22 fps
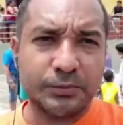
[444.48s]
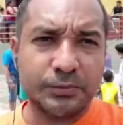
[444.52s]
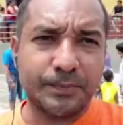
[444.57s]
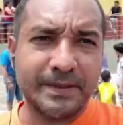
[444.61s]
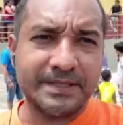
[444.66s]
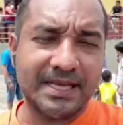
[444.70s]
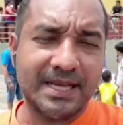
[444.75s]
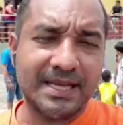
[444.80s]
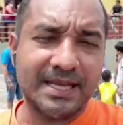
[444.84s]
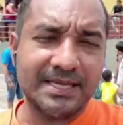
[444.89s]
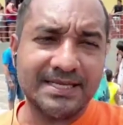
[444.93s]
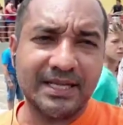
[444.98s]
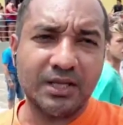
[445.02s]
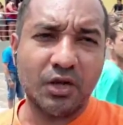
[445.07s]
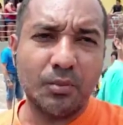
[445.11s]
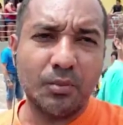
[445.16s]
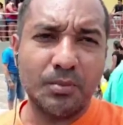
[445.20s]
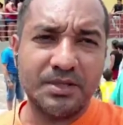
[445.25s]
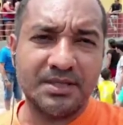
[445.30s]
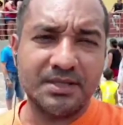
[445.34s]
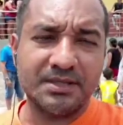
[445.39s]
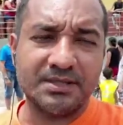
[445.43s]
especializada em
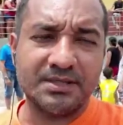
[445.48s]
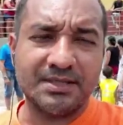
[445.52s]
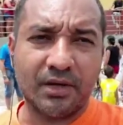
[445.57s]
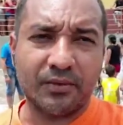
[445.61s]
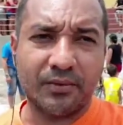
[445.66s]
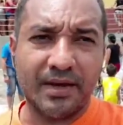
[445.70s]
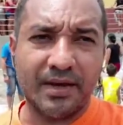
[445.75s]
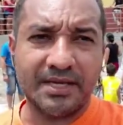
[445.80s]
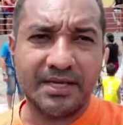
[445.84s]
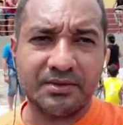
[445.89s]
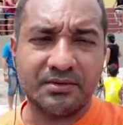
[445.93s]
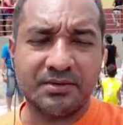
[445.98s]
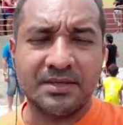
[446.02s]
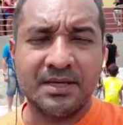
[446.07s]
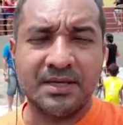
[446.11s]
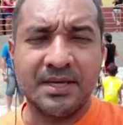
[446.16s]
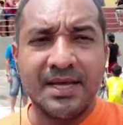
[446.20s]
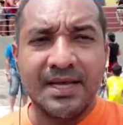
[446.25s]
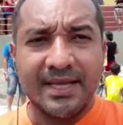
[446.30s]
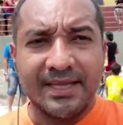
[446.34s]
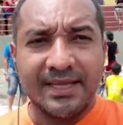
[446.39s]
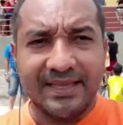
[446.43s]
homicídios e sequestros
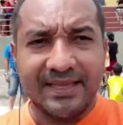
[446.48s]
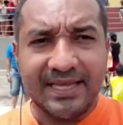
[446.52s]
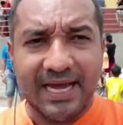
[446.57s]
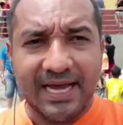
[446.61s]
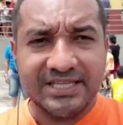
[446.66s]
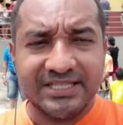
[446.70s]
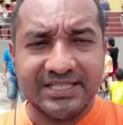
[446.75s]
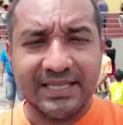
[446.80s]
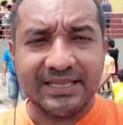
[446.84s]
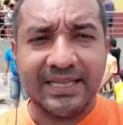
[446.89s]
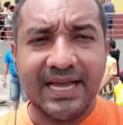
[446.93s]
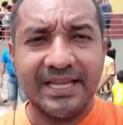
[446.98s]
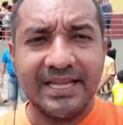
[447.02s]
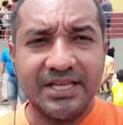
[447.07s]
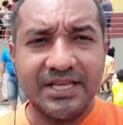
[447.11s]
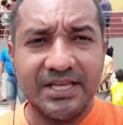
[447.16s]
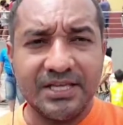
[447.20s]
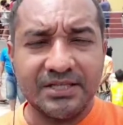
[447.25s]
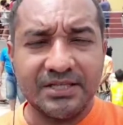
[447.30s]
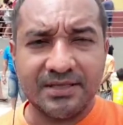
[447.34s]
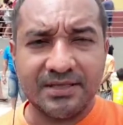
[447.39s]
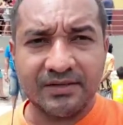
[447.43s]
dá, já dá
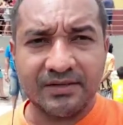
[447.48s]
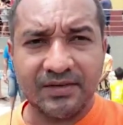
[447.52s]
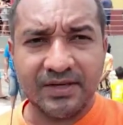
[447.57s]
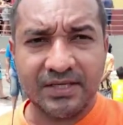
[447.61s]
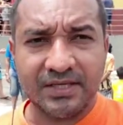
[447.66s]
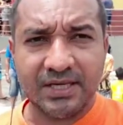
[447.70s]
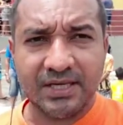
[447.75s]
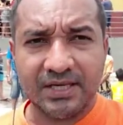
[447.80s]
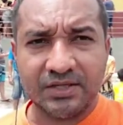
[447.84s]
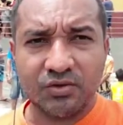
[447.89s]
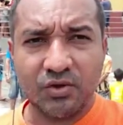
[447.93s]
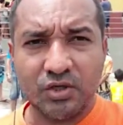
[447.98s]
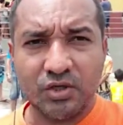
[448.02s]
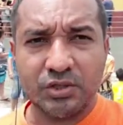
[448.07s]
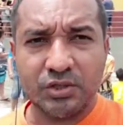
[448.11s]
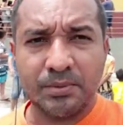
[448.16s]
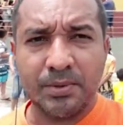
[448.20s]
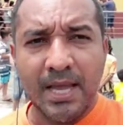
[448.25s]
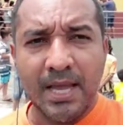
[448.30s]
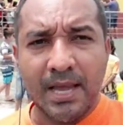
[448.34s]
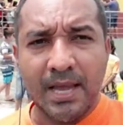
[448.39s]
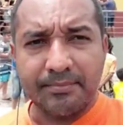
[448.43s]
início às
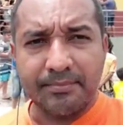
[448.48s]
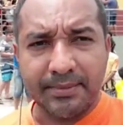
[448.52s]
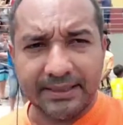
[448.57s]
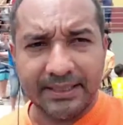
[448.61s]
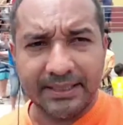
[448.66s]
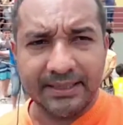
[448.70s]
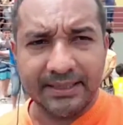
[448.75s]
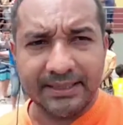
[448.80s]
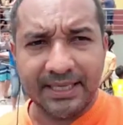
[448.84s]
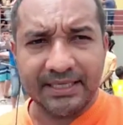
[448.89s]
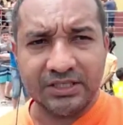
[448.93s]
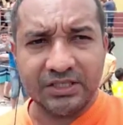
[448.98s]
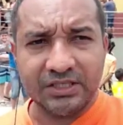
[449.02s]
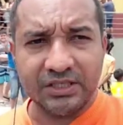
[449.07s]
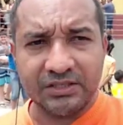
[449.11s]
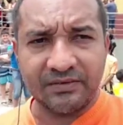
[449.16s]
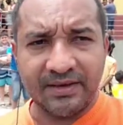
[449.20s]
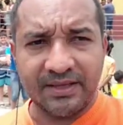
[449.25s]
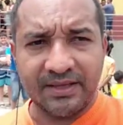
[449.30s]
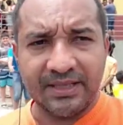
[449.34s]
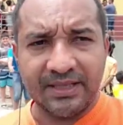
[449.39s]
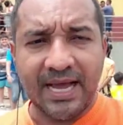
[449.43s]
investigações para tentar
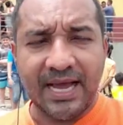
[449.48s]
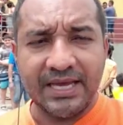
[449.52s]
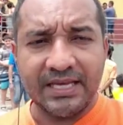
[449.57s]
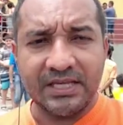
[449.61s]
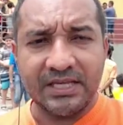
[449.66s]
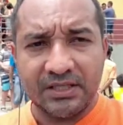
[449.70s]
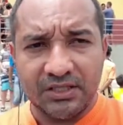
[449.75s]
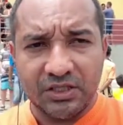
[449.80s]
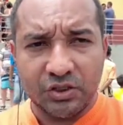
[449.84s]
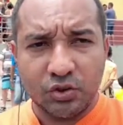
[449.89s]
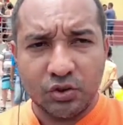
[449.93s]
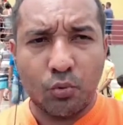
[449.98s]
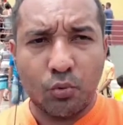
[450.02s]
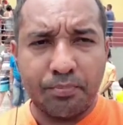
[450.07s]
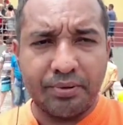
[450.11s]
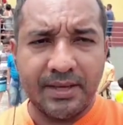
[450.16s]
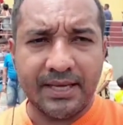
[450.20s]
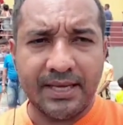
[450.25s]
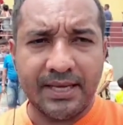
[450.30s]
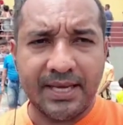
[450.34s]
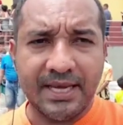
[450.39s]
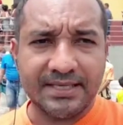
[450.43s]
desvendar e
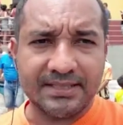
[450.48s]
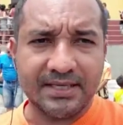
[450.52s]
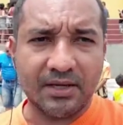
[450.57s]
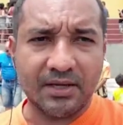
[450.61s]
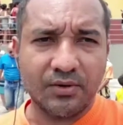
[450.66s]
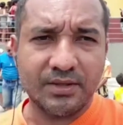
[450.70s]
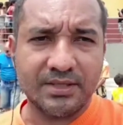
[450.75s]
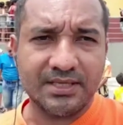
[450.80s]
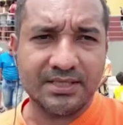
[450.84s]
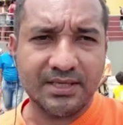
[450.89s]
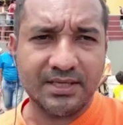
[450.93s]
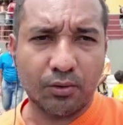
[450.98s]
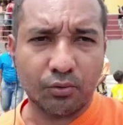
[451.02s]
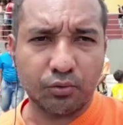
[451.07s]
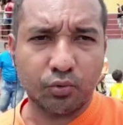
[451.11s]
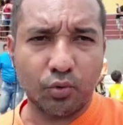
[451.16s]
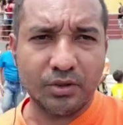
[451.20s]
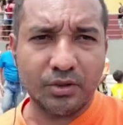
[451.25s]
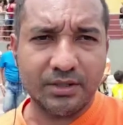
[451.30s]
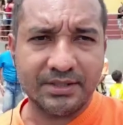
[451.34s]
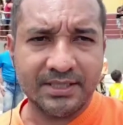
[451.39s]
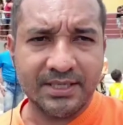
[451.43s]
descobrir quem são esses
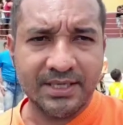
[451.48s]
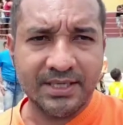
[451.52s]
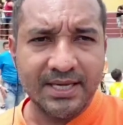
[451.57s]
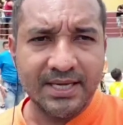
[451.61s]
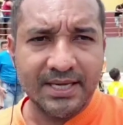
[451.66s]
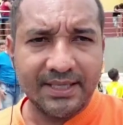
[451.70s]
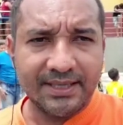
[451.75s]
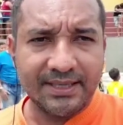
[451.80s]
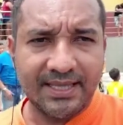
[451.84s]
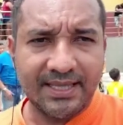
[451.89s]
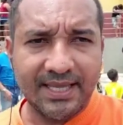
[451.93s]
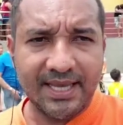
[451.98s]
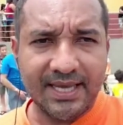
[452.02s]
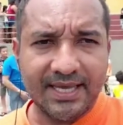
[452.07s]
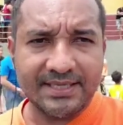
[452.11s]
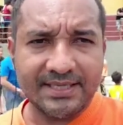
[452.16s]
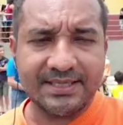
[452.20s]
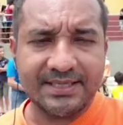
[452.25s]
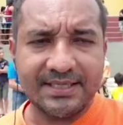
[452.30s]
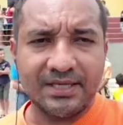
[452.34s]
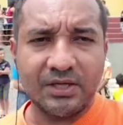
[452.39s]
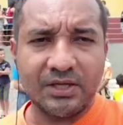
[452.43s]
autores
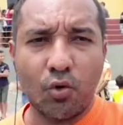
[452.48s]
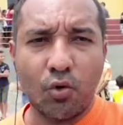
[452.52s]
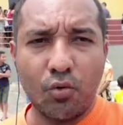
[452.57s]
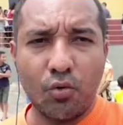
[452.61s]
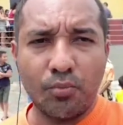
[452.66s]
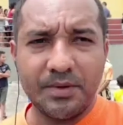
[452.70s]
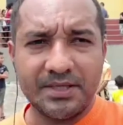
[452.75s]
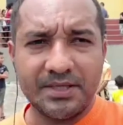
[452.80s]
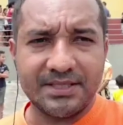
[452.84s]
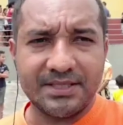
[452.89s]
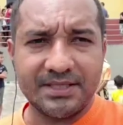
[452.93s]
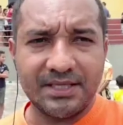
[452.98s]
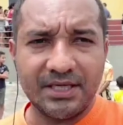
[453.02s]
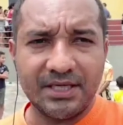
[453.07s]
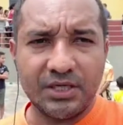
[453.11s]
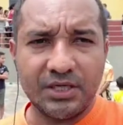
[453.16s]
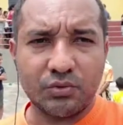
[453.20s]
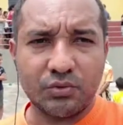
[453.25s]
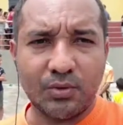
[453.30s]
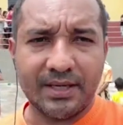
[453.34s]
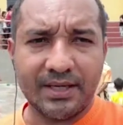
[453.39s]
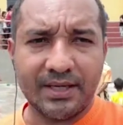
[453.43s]
desse
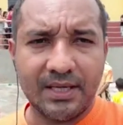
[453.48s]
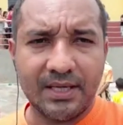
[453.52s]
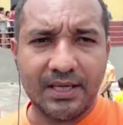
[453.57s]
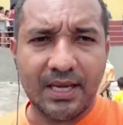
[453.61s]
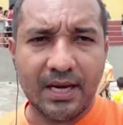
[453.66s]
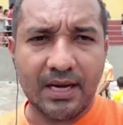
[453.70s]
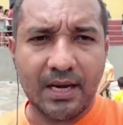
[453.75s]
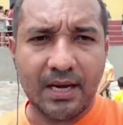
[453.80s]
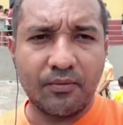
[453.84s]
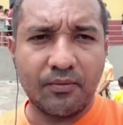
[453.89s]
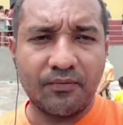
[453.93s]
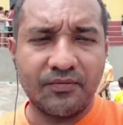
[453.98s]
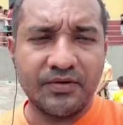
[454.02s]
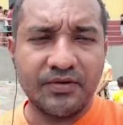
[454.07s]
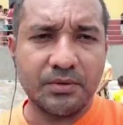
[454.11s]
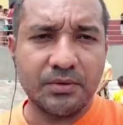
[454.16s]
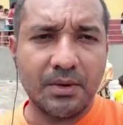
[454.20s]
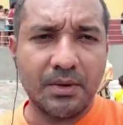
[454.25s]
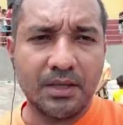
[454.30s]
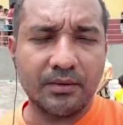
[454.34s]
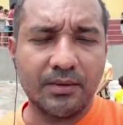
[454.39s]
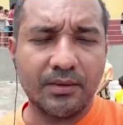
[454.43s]
homicídio aqui que acabou
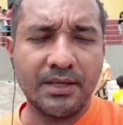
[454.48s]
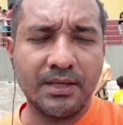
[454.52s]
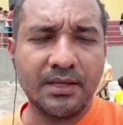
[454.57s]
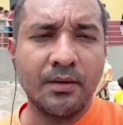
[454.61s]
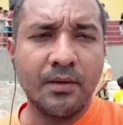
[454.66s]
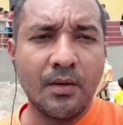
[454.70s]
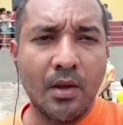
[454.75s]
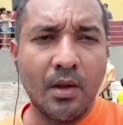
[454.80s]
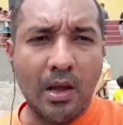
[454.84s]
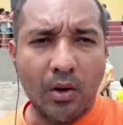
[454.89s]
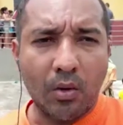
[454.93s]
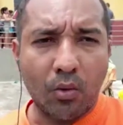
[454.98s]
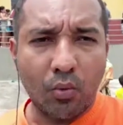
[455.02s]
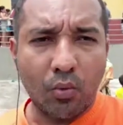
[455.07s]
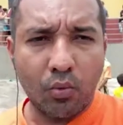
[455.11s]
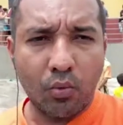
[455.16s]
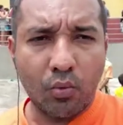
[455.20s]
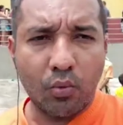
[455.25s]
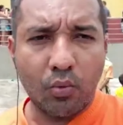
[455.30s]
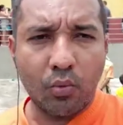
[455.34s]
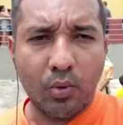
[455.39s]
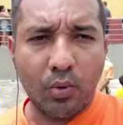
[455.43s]
vitimando aí
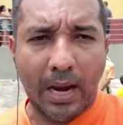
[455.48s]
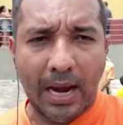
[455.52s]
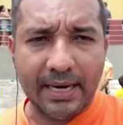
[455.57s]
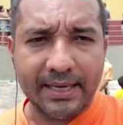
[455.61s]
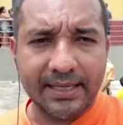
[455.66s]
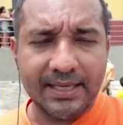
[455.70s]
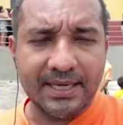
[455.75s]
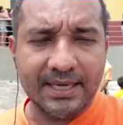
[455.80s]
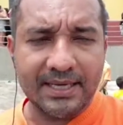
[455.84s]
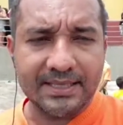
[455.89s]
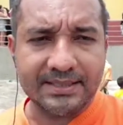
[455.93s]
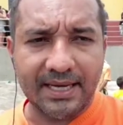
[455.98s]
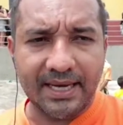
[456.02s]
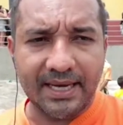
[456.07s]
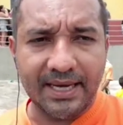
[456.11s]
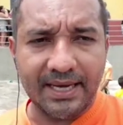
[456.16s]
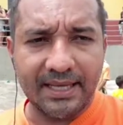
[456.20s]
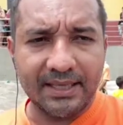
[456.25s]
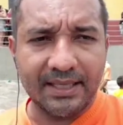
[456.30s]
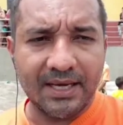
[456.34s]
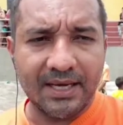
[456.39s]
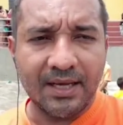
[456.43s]
o, a criança
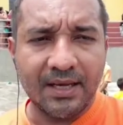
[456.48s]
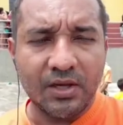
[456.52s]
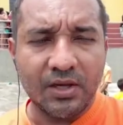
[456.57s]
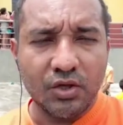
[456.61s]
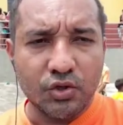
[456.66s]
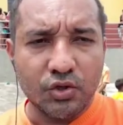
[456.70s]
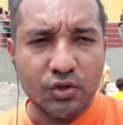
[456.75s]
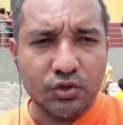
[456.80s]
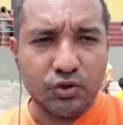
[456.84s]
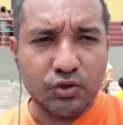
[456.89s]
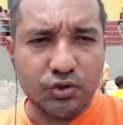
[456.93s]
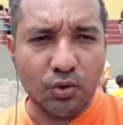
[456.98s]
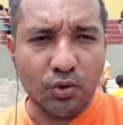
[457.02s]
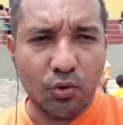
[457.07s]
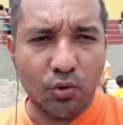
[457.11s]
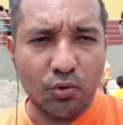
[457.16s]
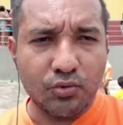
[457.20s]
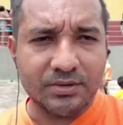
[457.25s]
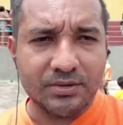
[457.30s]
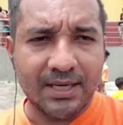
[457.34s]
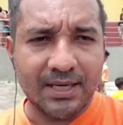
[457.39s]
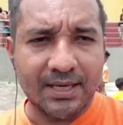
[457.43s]
Renan
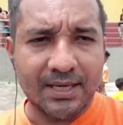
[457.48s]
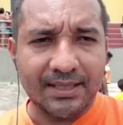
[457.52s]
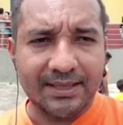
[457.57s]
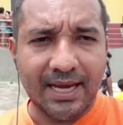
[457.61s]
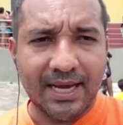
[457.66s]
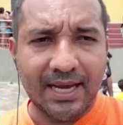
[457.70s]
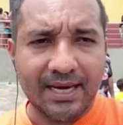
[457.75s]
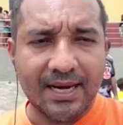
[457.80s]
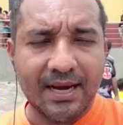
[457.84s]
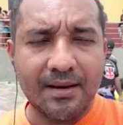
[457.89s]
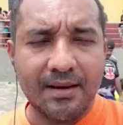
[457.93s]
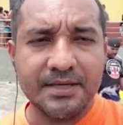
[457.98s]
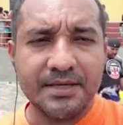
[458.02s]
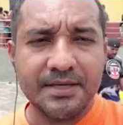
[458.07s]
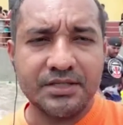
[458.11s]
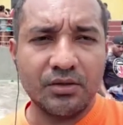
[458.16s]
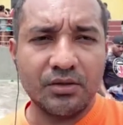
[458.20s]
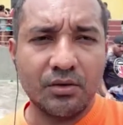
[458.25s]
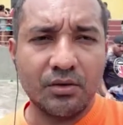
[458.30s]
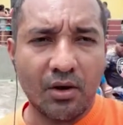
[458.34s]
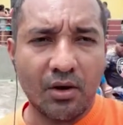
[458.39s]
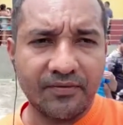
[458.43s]
Souza da Gama,
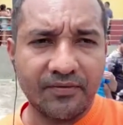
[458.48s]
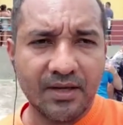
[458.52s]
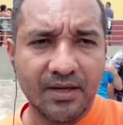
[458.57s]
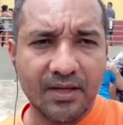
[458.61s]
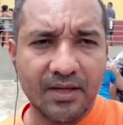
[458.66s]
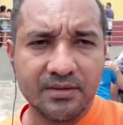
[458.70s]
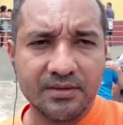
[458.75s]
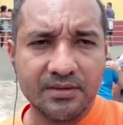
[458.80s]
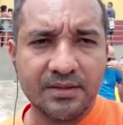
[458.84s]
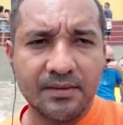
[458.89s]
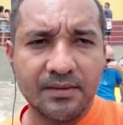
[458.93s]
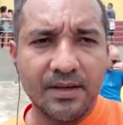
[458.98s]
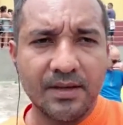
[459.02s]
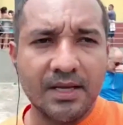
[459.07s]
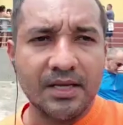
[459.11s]
de 9 anos,